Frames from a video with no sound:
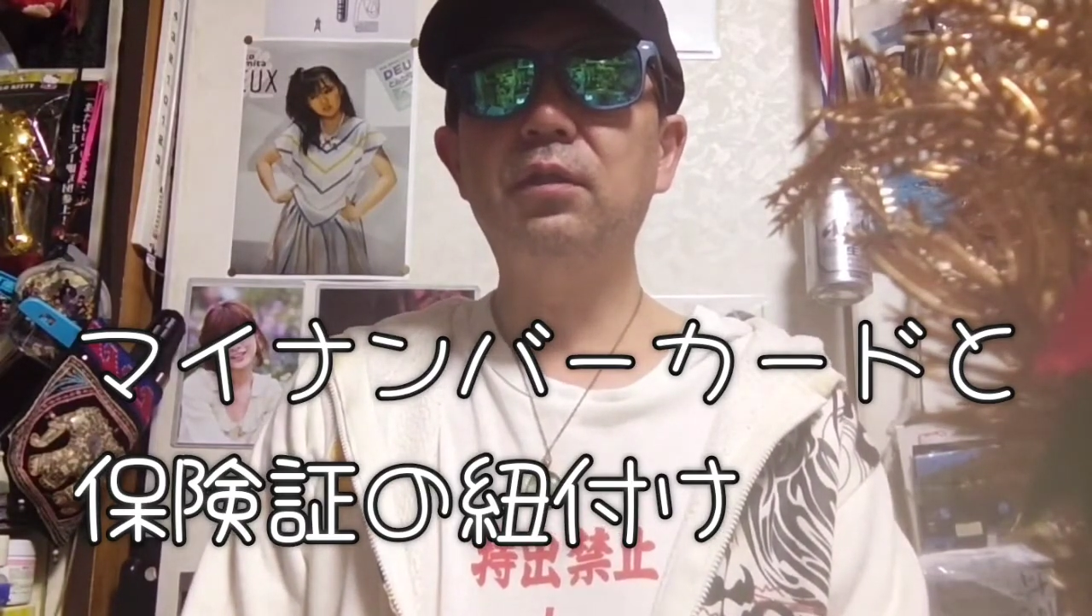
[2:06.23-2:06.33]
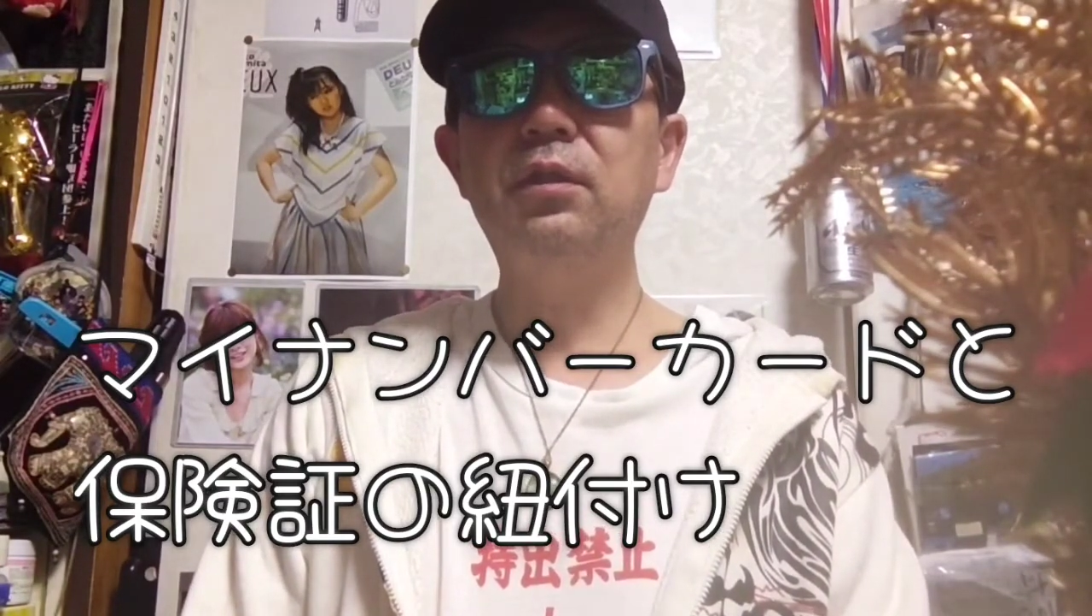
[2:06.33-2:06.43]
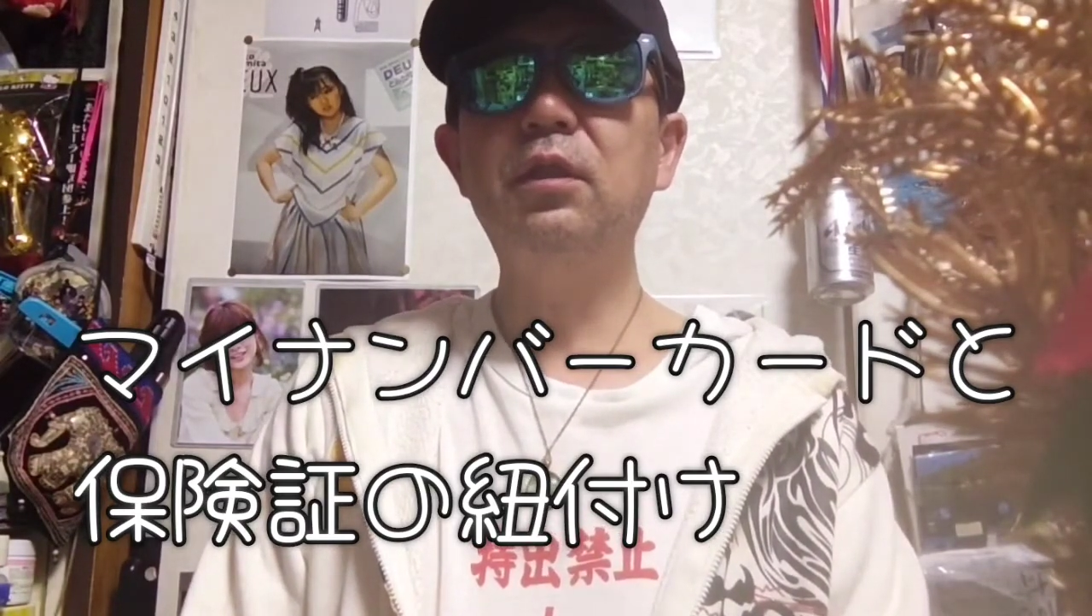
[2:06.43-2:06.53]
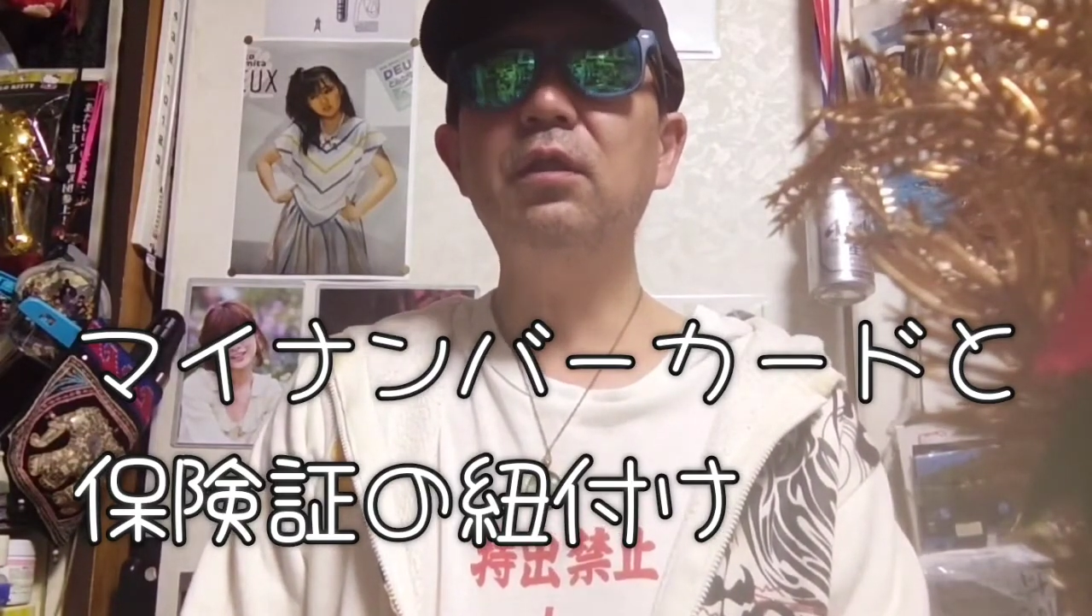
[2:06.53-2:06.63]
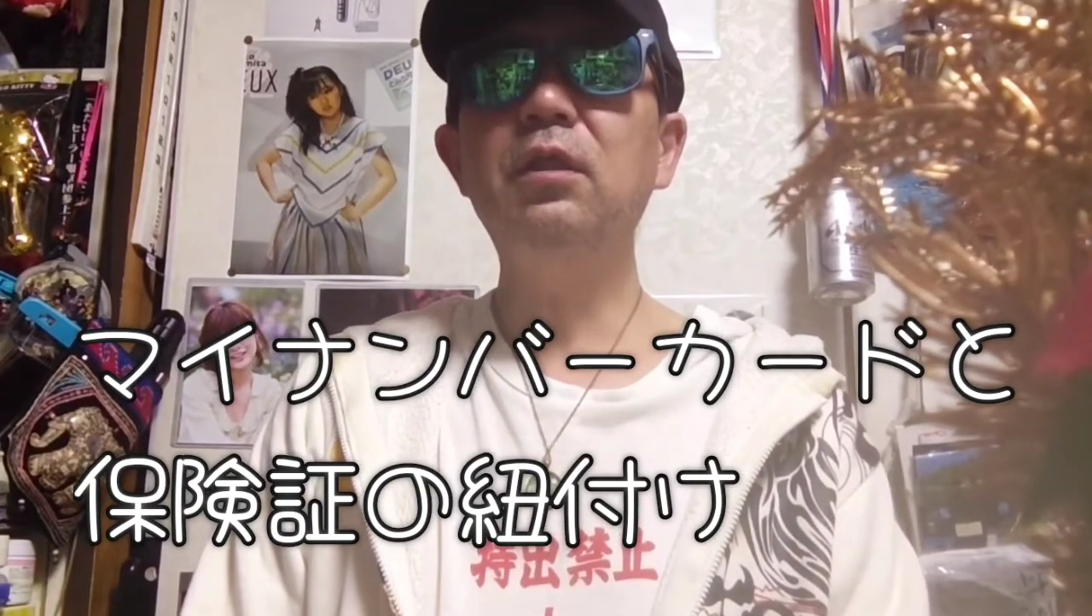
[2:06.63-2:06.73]

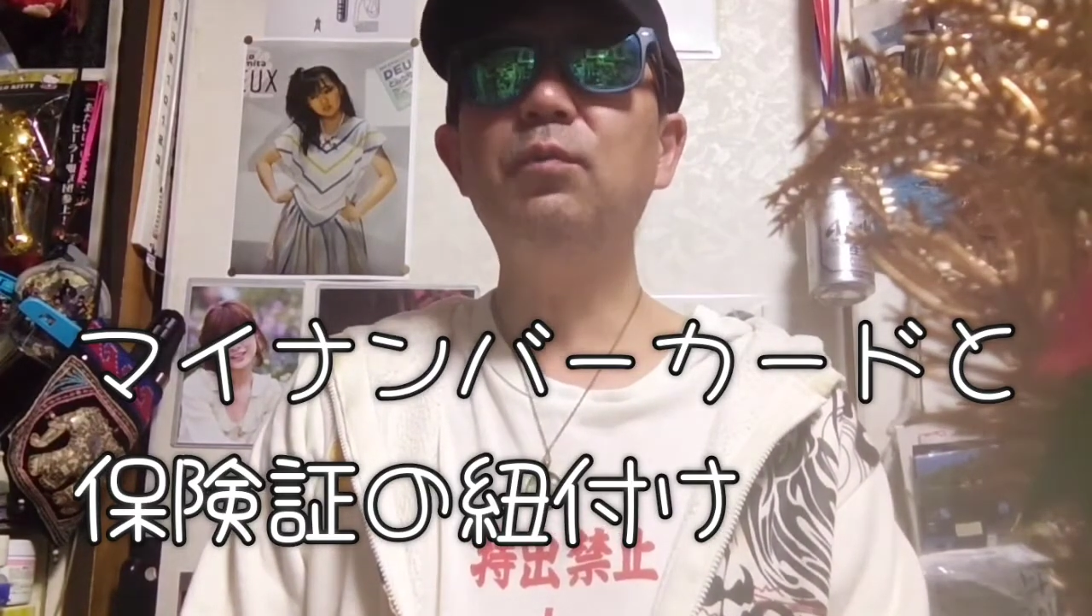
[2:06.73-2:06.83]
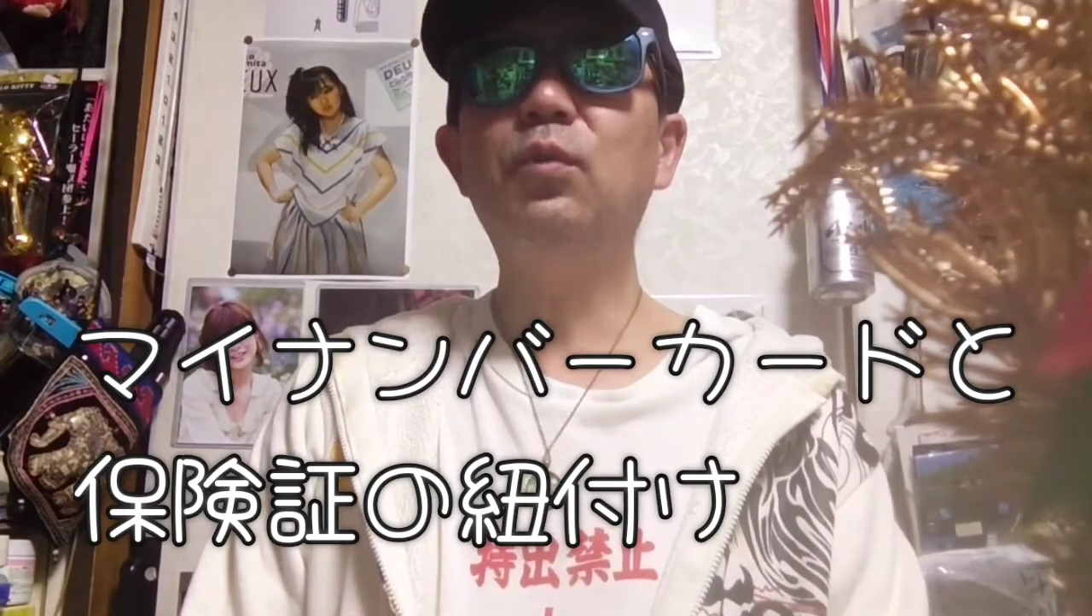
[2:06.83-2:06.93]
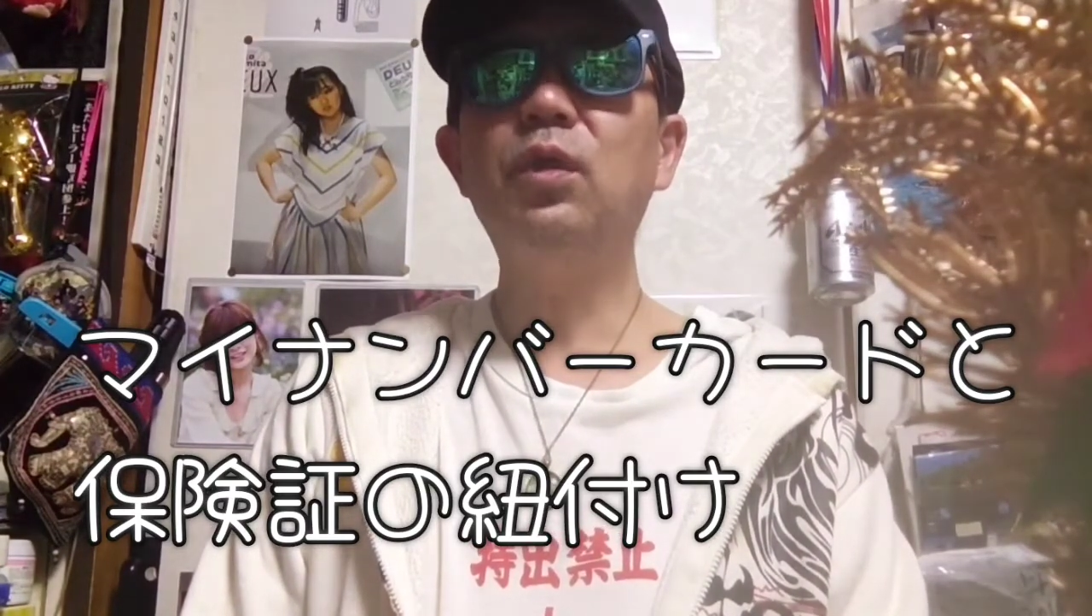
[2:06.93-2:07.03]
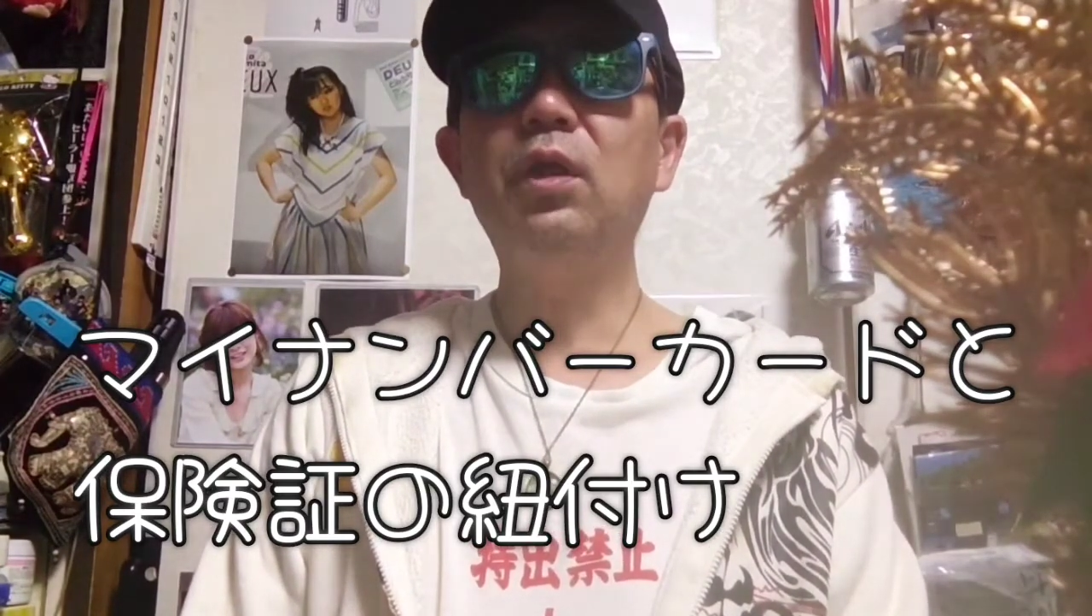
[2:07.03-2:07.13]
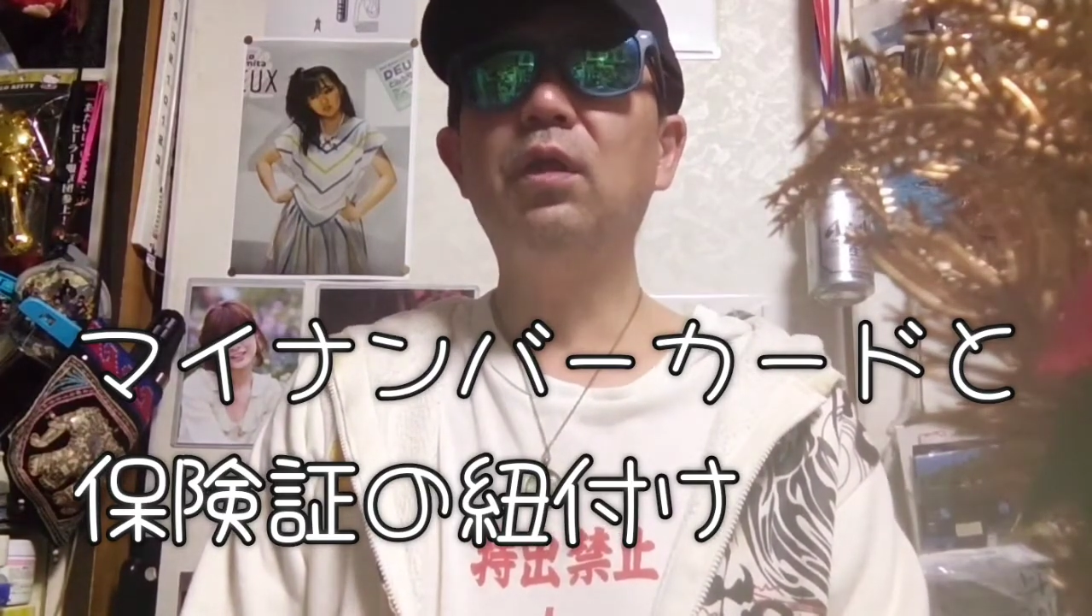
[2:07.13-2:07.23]
時点で
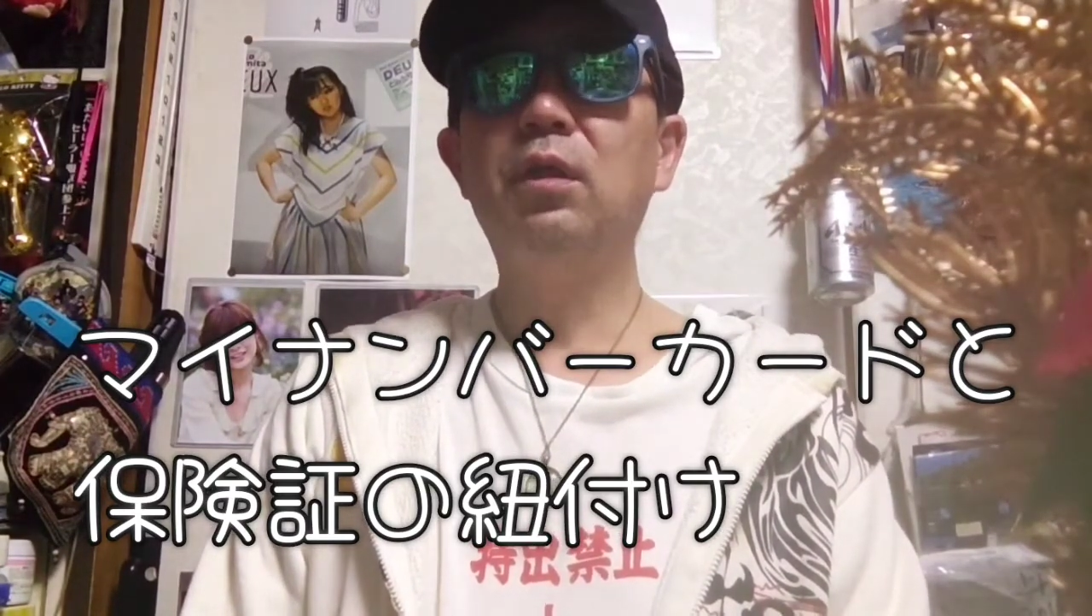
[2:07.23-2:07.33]
もね、